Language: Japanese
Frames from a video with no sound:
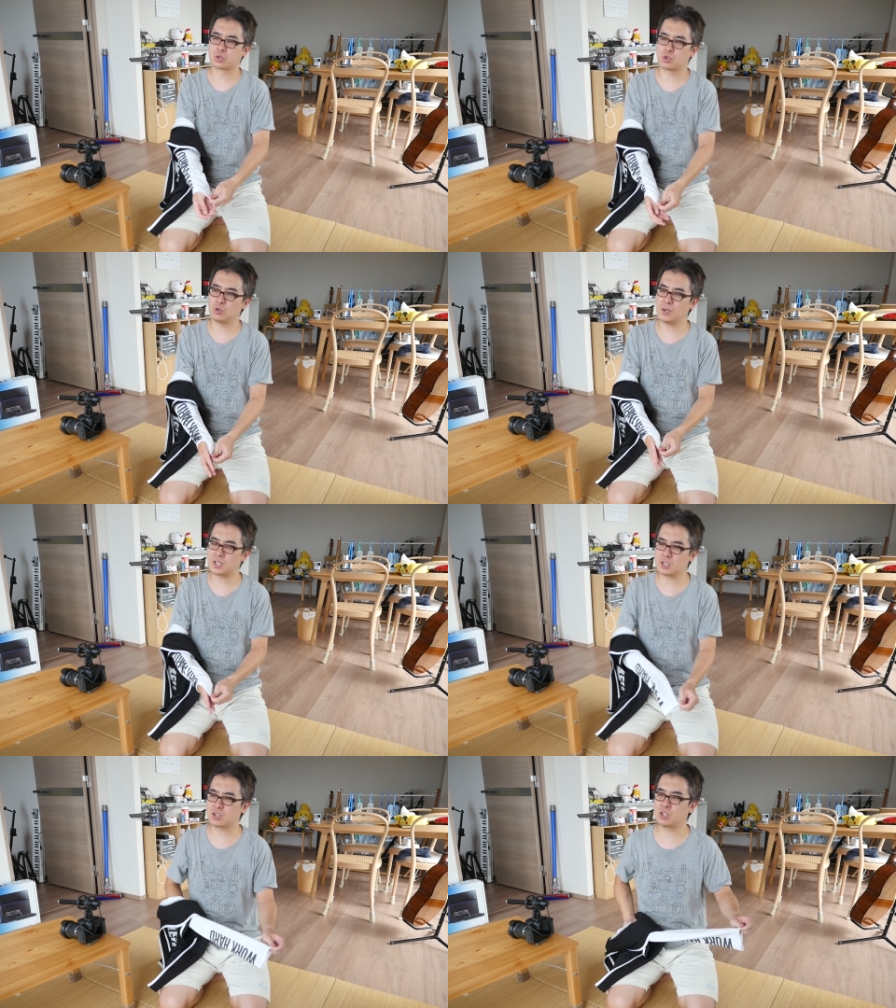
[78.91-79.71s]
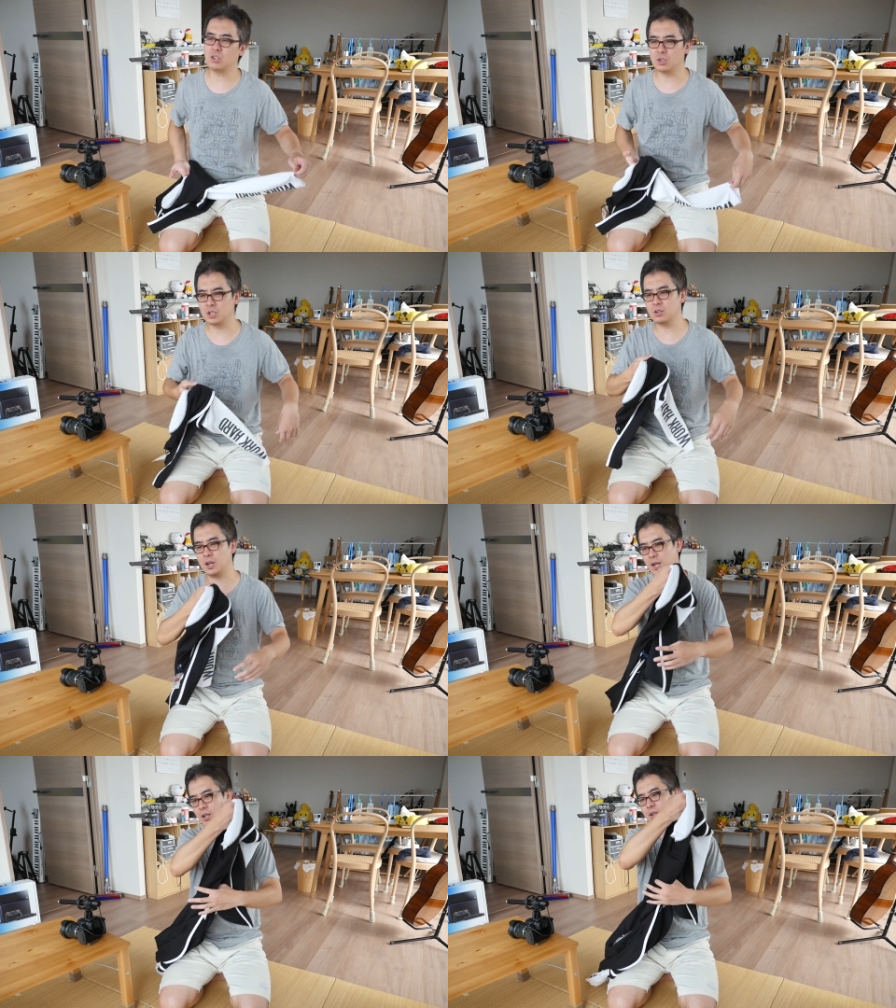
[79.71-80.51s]
そのまた次の日ぐ
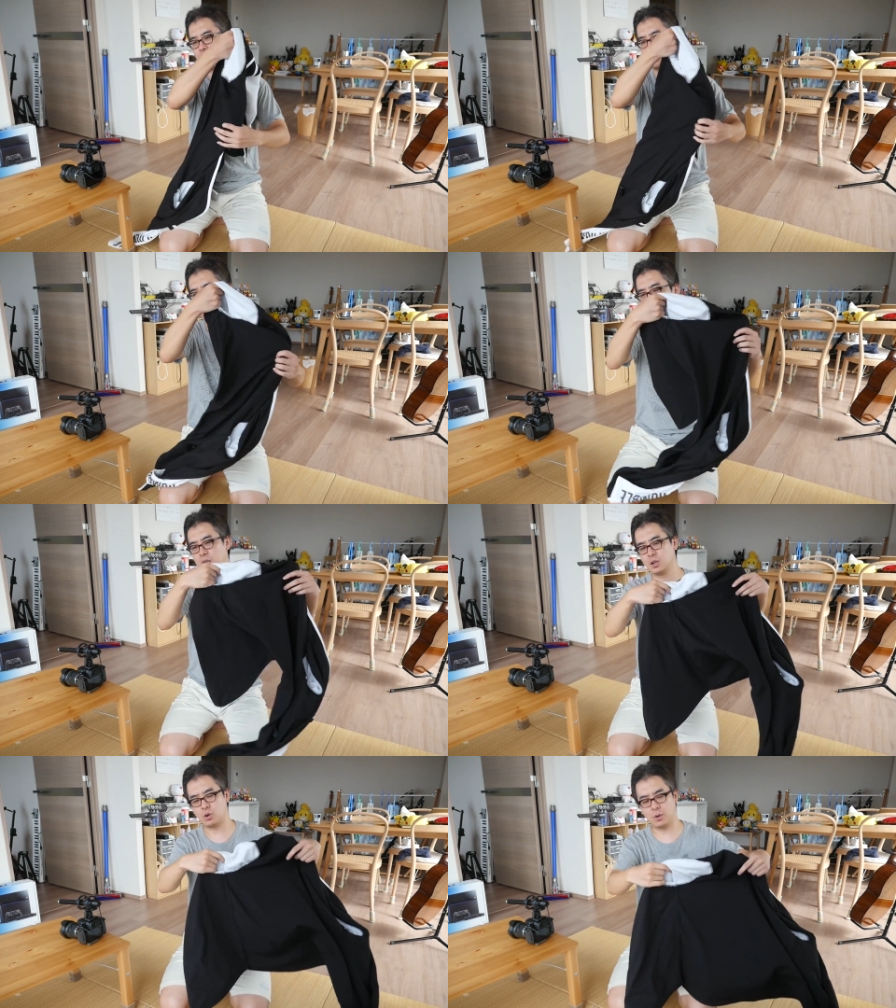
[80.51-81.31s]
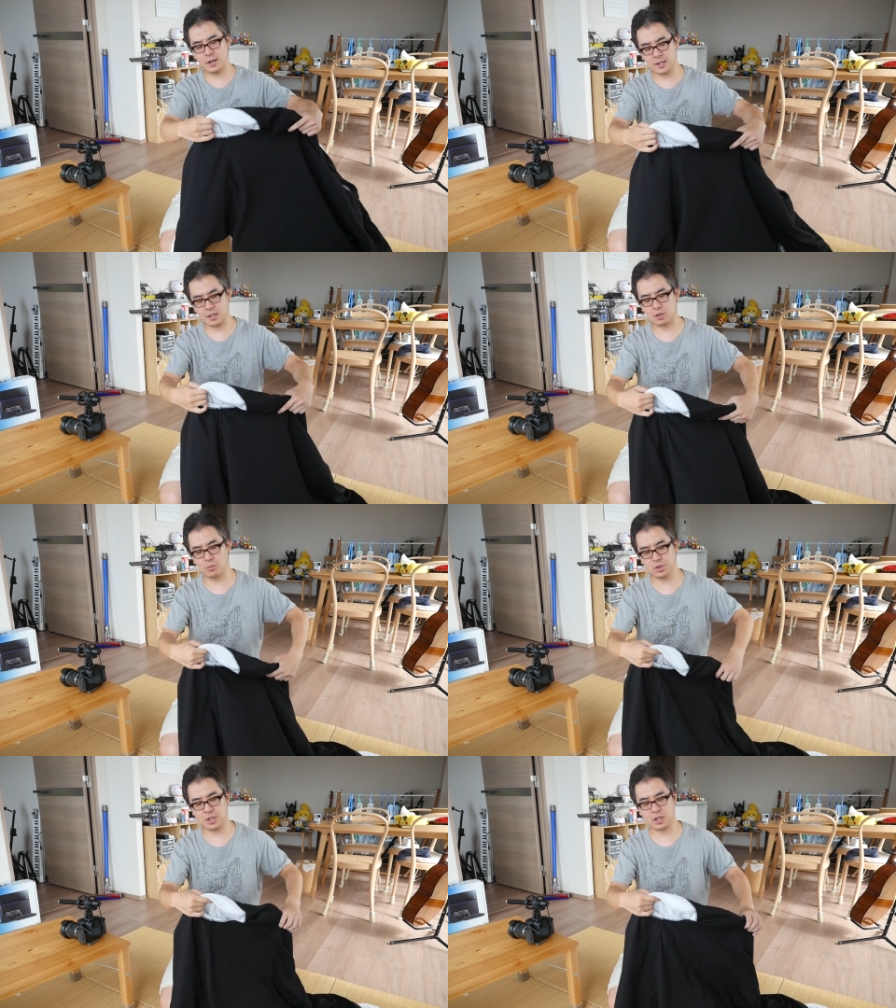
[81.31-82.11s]
らいだから壊れたって
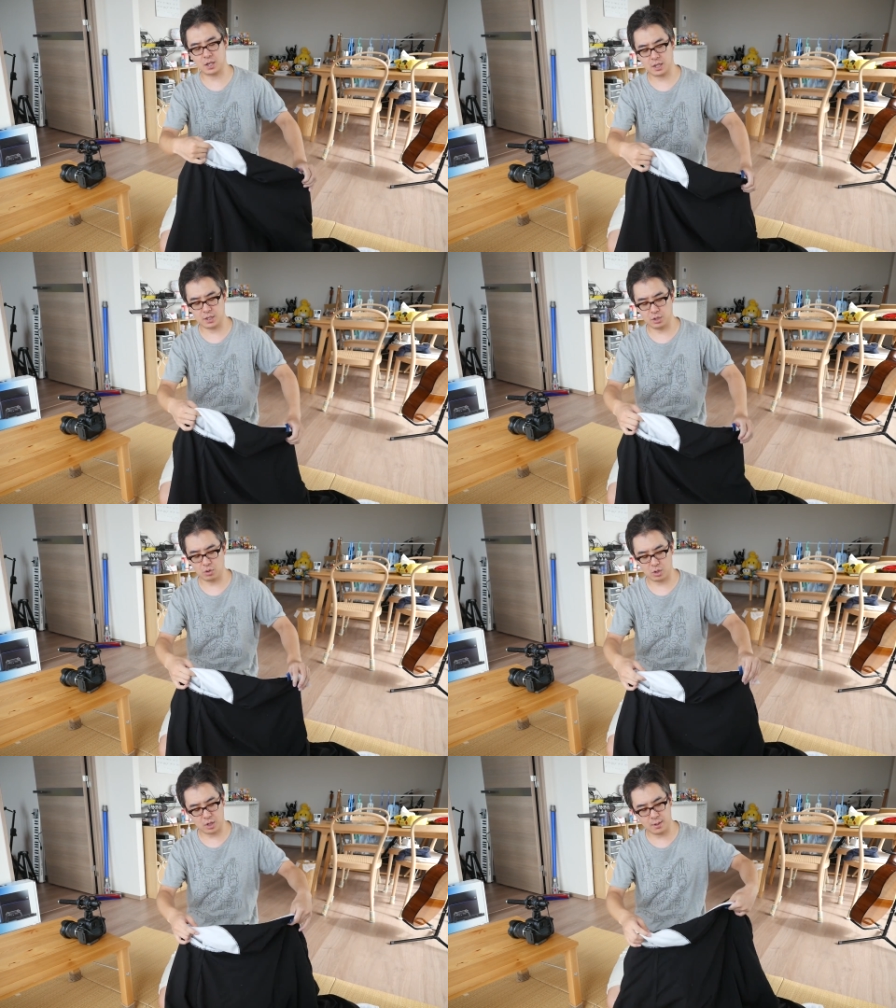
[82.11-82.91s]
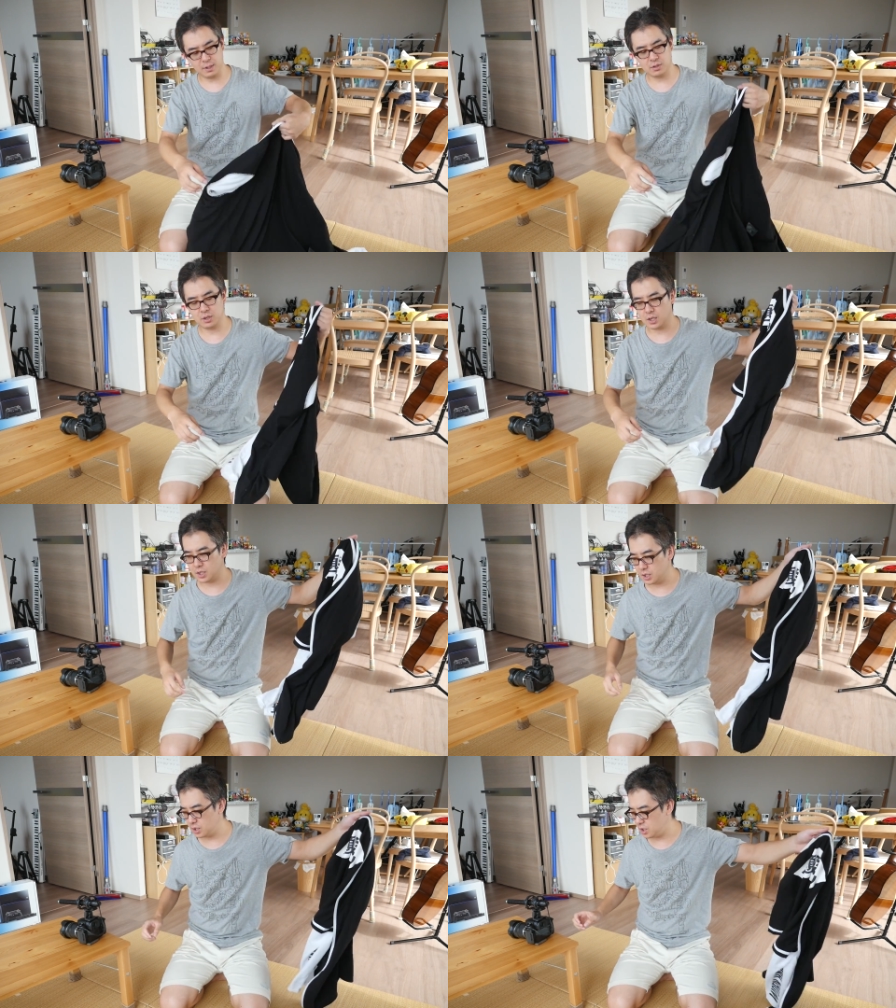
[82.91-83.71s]
思ってから4日目ぐら
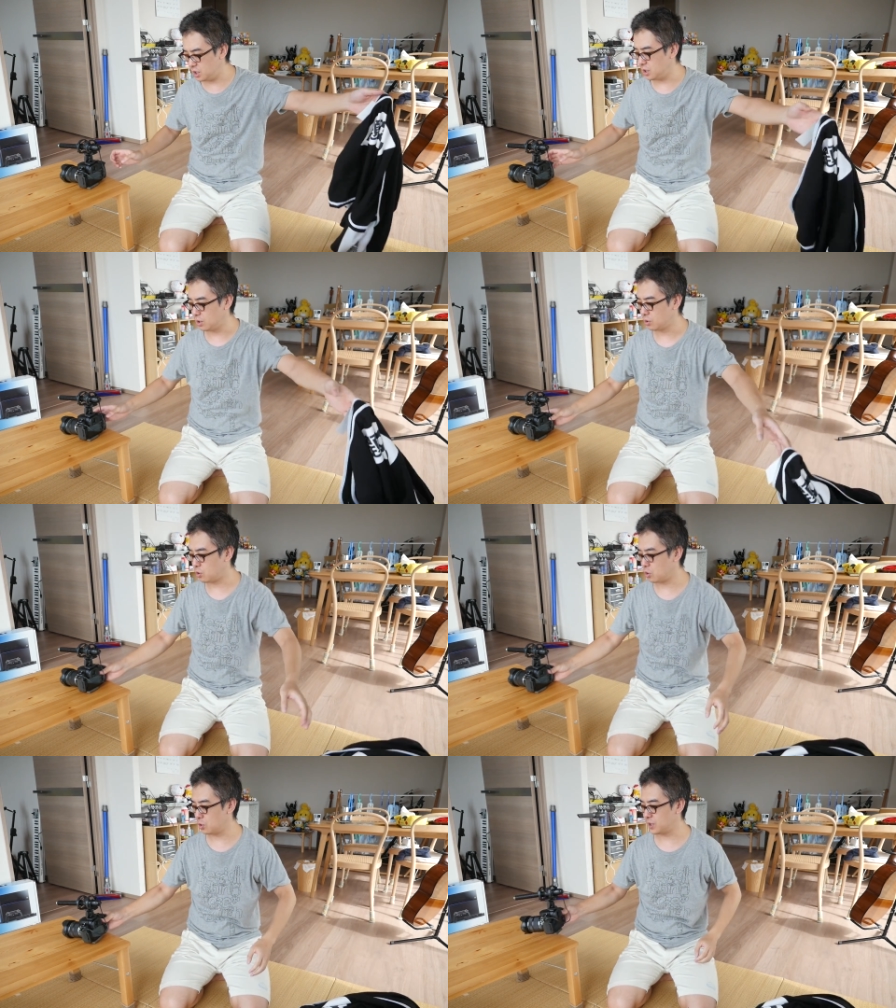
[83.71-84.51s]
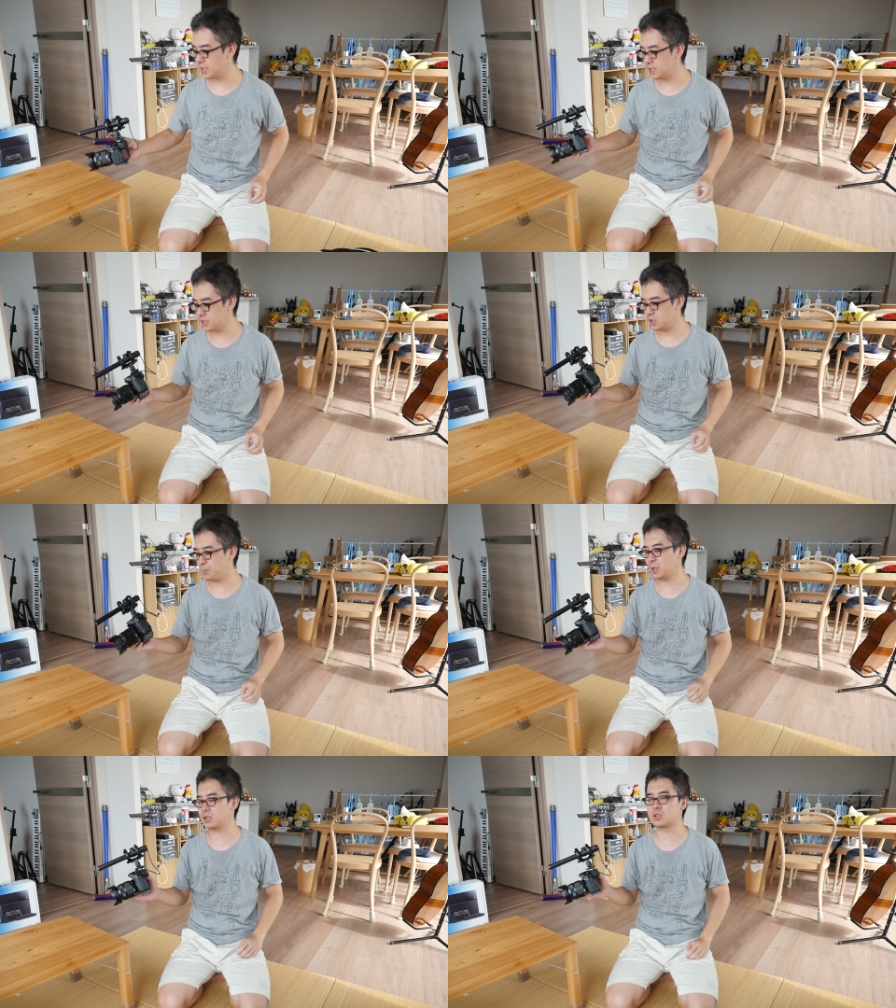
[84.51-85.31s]
いにこう何気な
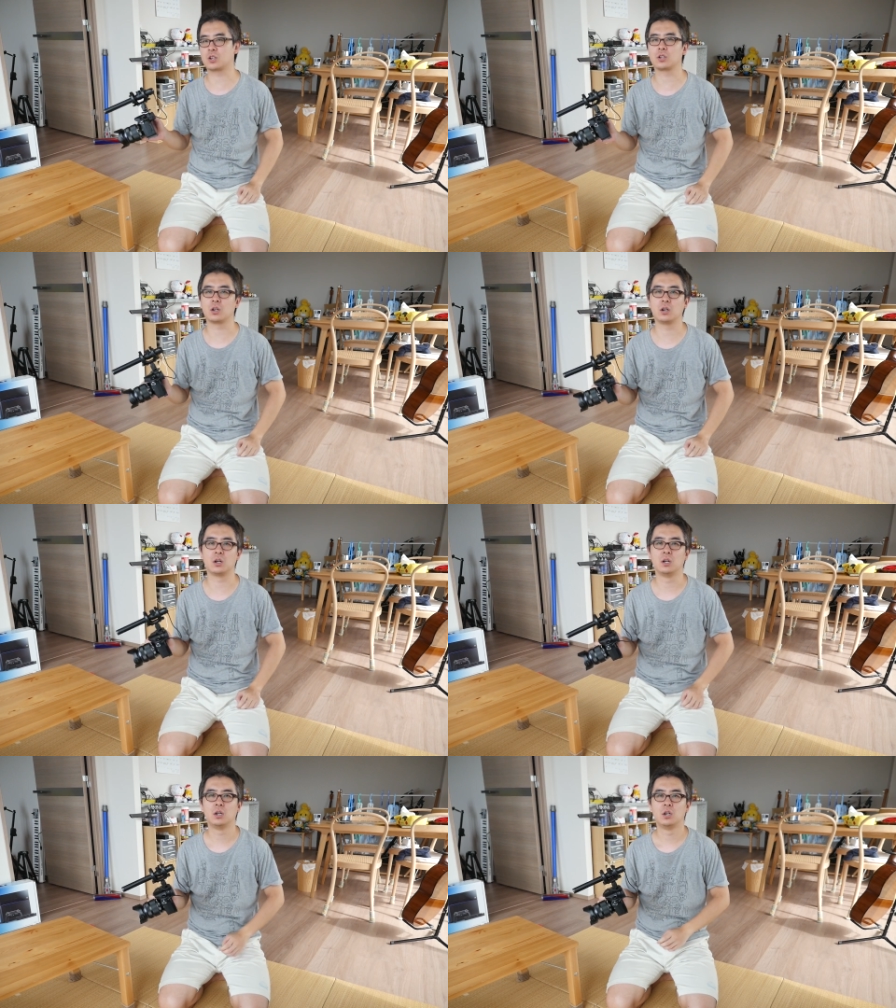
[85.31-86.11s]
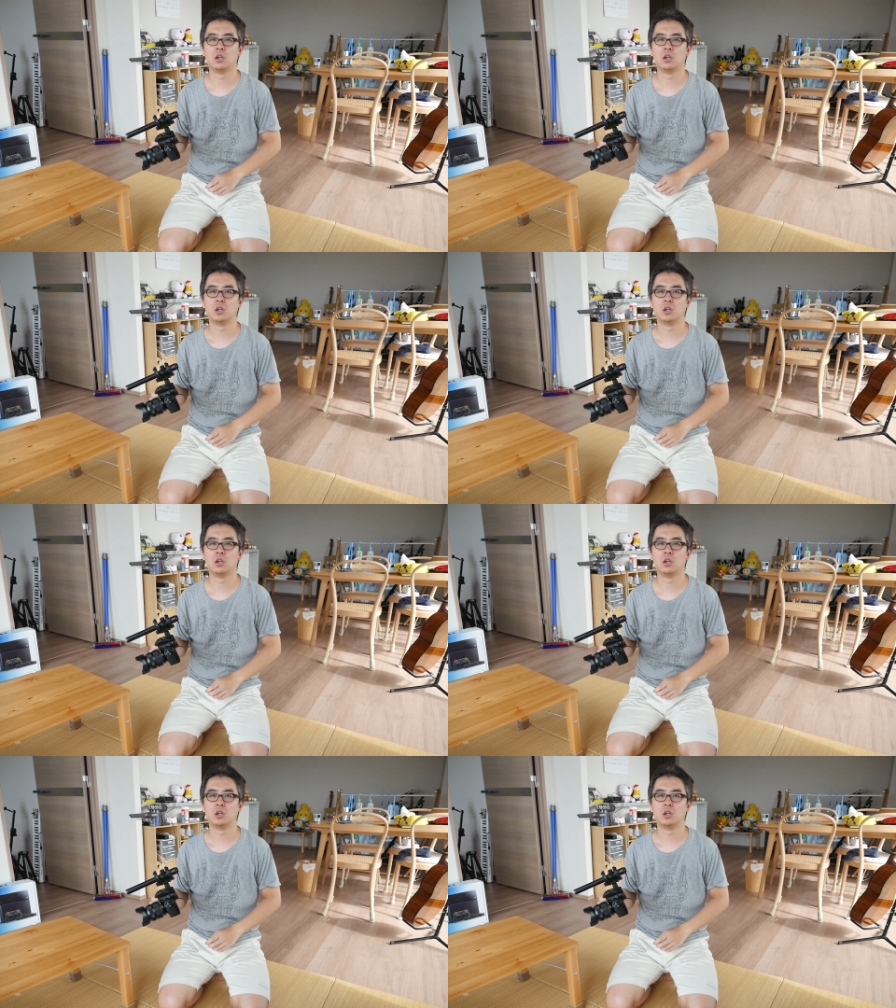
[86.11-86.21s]
くパッてつけたら